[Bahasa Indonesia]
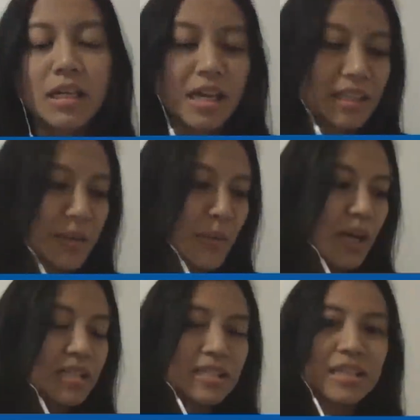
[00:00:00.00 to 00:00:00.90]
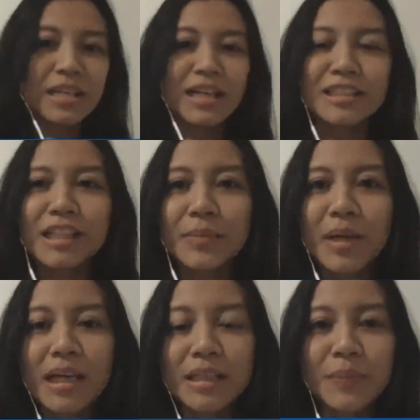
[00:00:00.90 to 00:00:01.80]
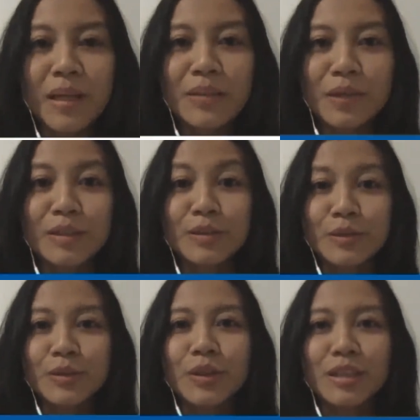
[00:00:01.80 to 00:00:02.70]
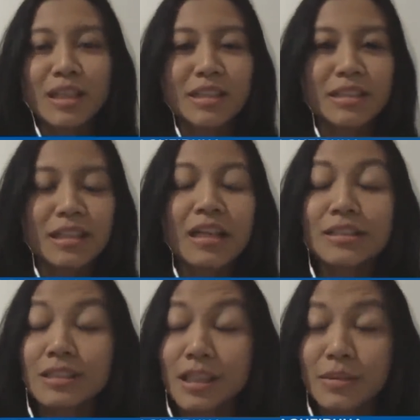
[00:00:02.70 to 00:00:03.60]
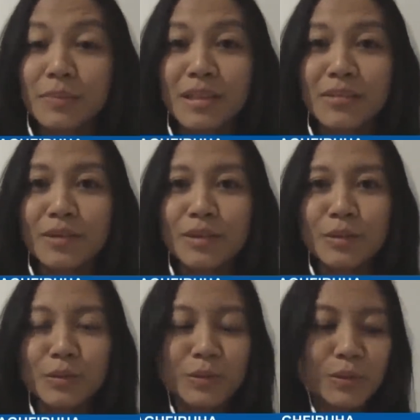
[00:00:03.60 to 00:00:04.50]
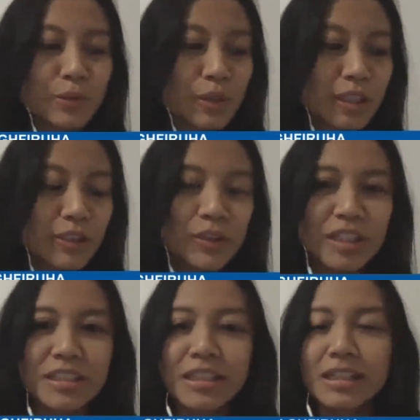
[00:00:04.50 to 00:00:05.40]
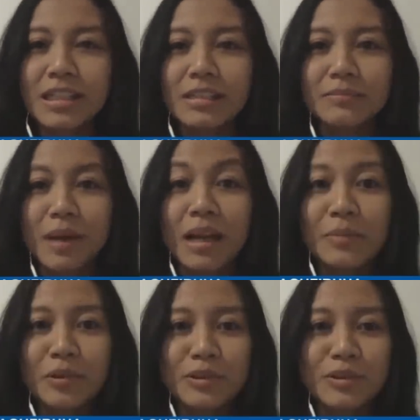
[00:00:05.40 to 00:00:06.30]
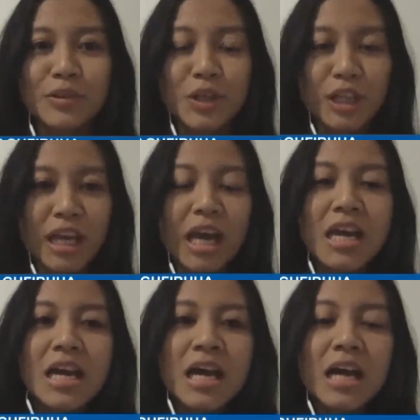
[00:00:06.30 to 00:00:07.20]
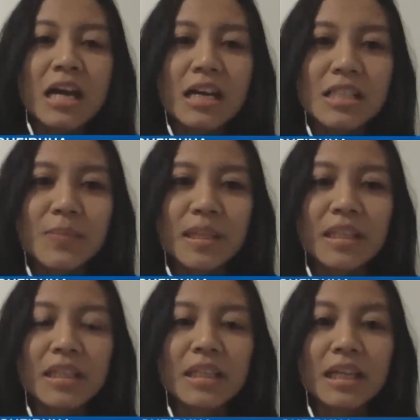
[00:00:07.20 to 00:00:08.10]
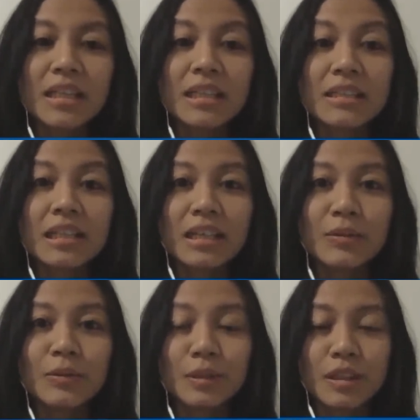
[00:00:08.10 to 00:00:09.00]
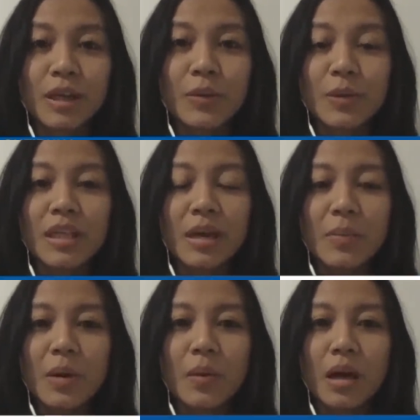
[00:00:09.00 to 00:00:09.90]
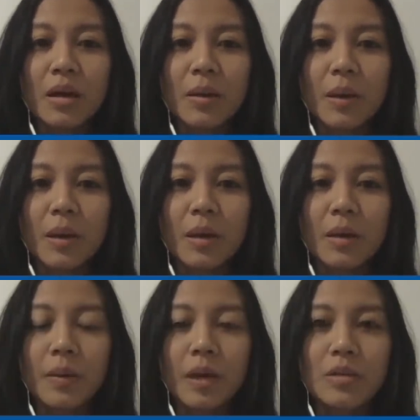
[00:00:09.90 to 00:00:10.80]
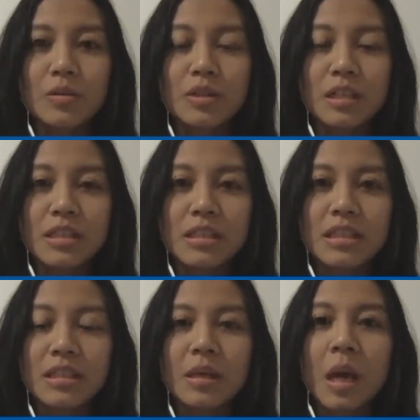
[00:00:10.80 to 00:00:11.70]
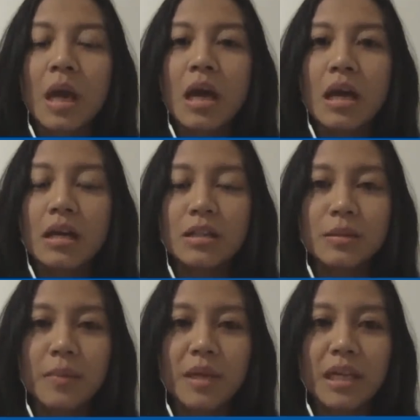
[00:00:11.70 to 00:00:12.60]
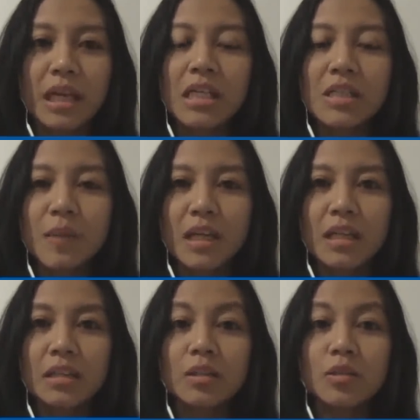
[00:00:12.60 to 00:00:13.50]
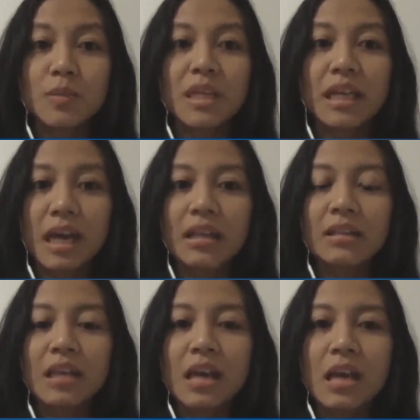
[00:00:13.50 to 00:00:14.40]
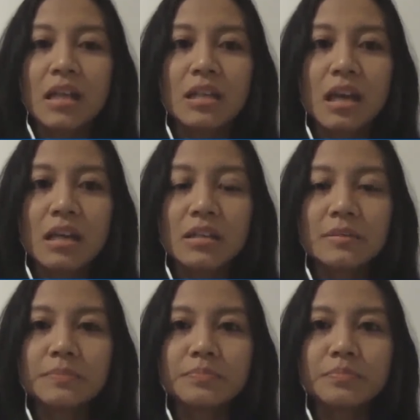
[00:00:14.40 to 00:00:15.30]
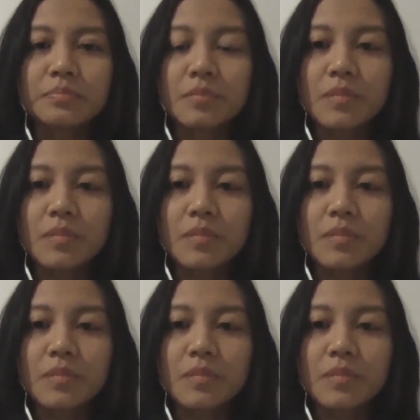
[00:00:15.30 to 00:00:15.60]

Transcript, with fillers: uh, ya terima kasih. Uh, selamat pagi waktu New York dan uh, selamat pagi waktu Indonesia dan malam waktu New York ya. Uh, seperti yang kita telah ketahui ya bahwa uh, kasus di sini di Amerika semakin terus meningkat dan